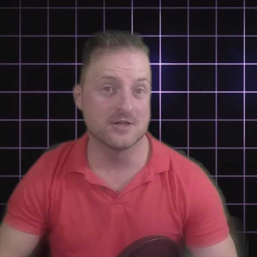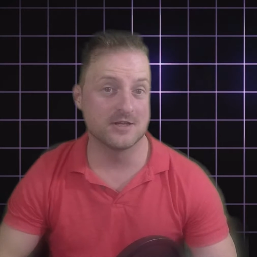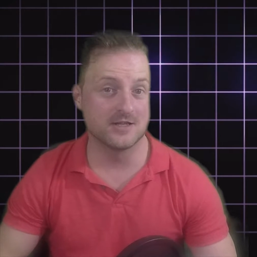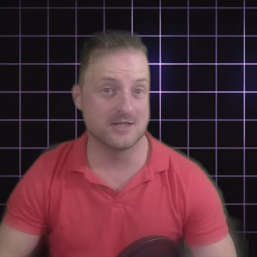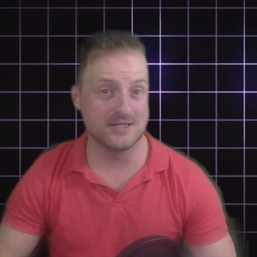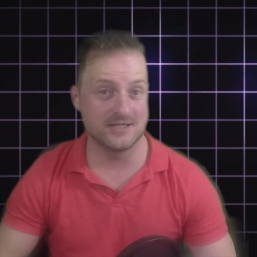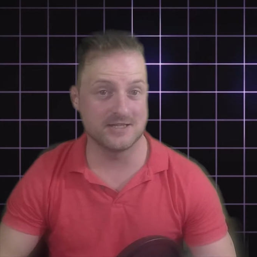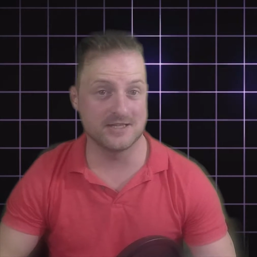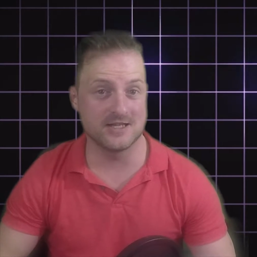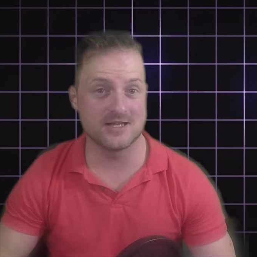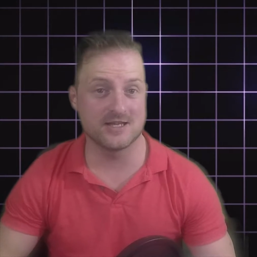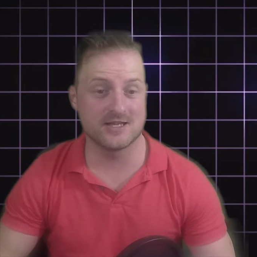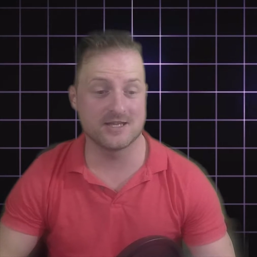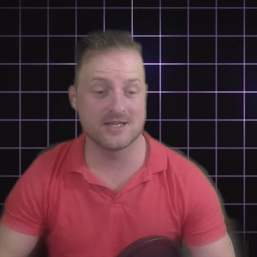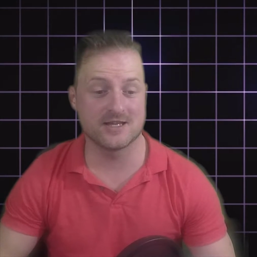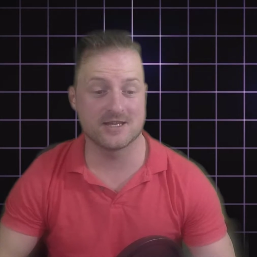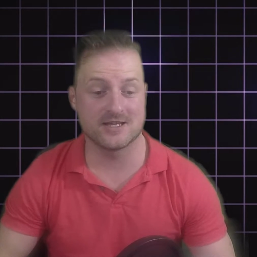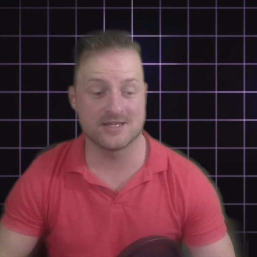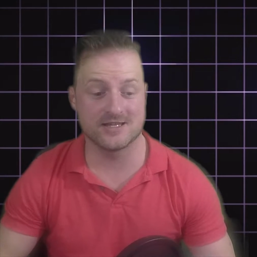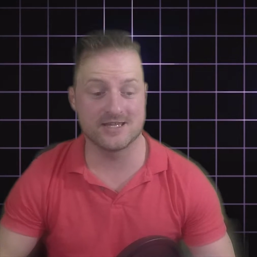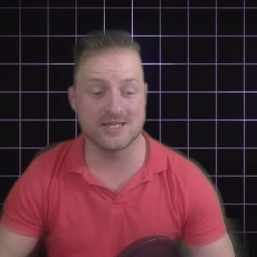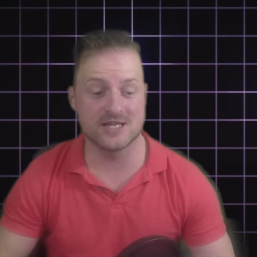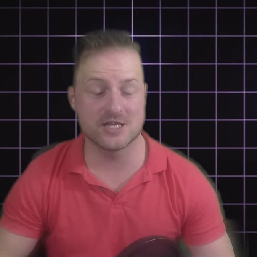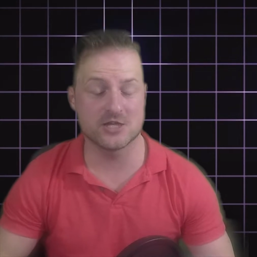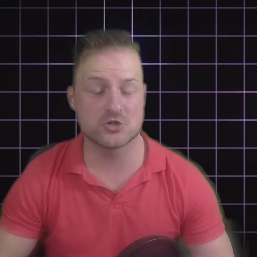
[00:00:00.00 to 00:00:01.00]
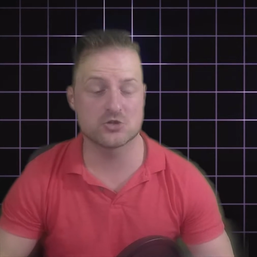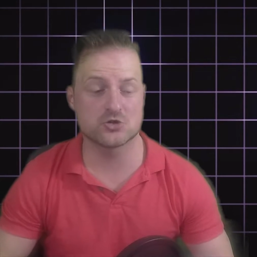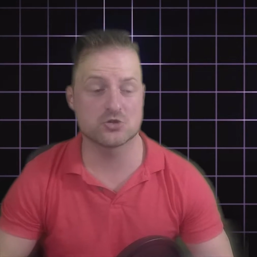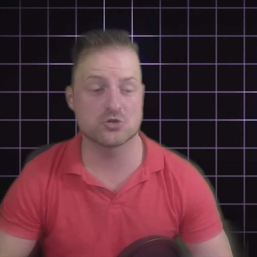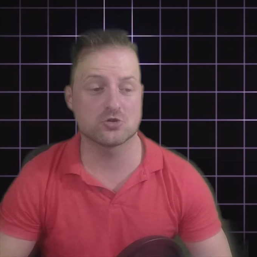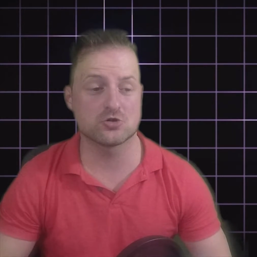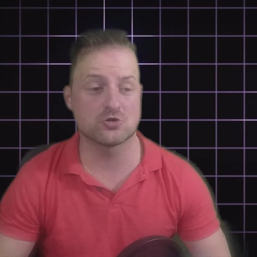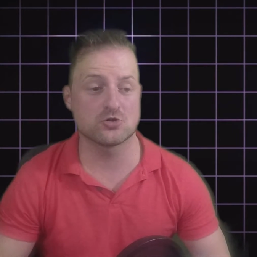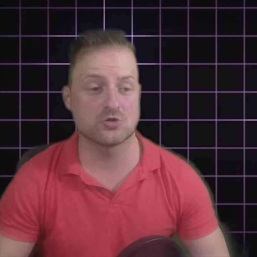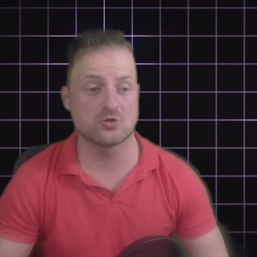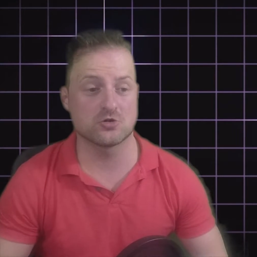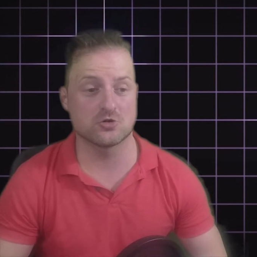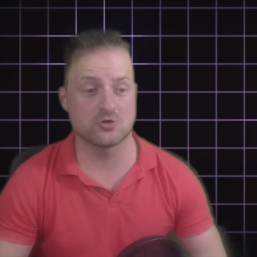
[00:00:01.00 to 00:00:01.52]
Y he,
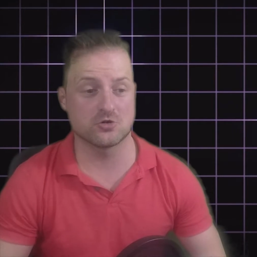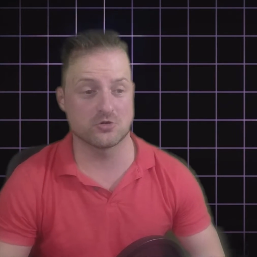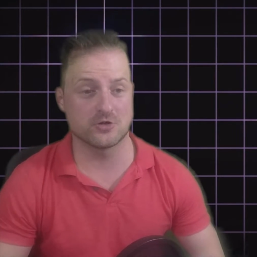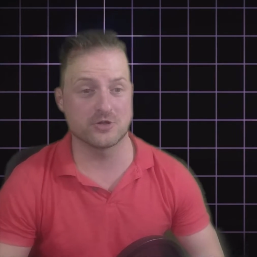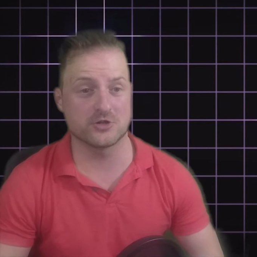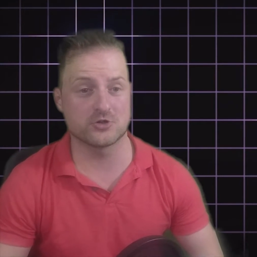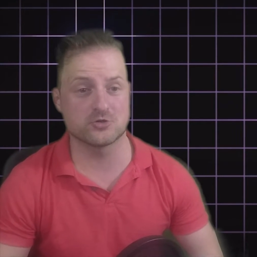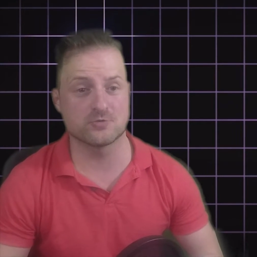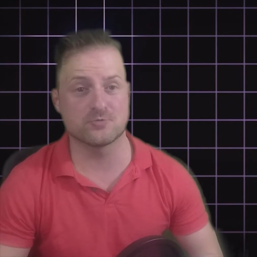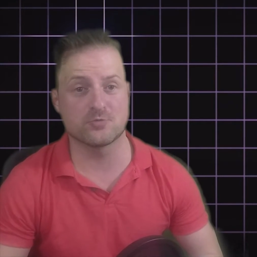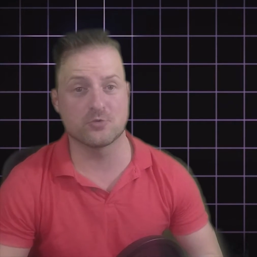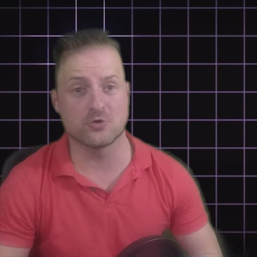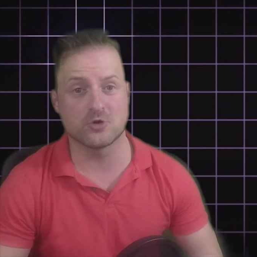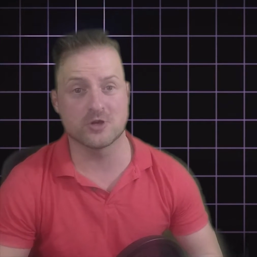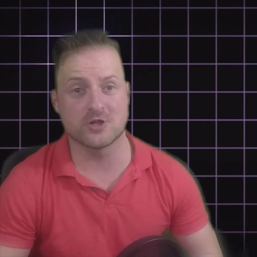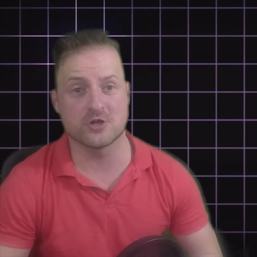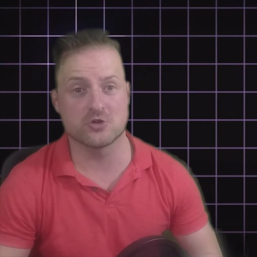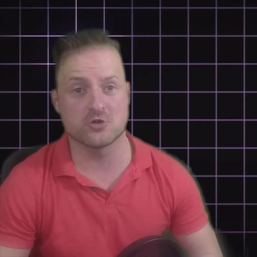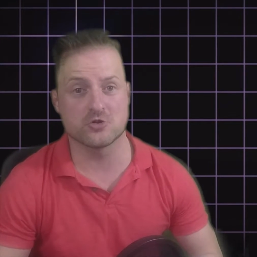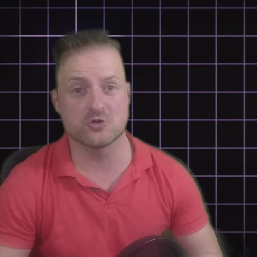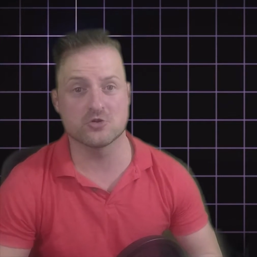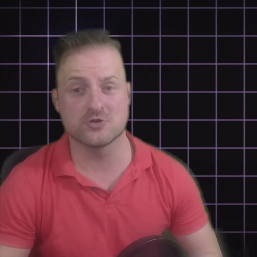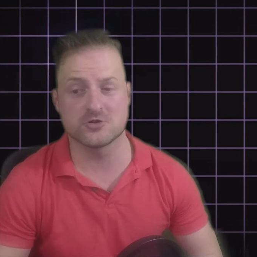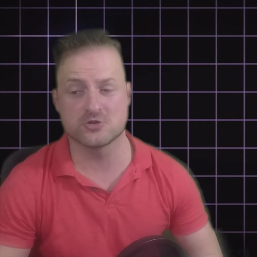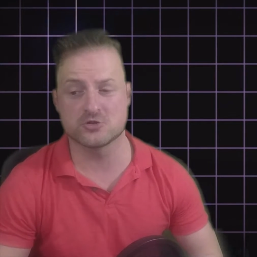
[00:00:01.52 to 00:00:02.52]
hecho, hecho por ello, ¿no?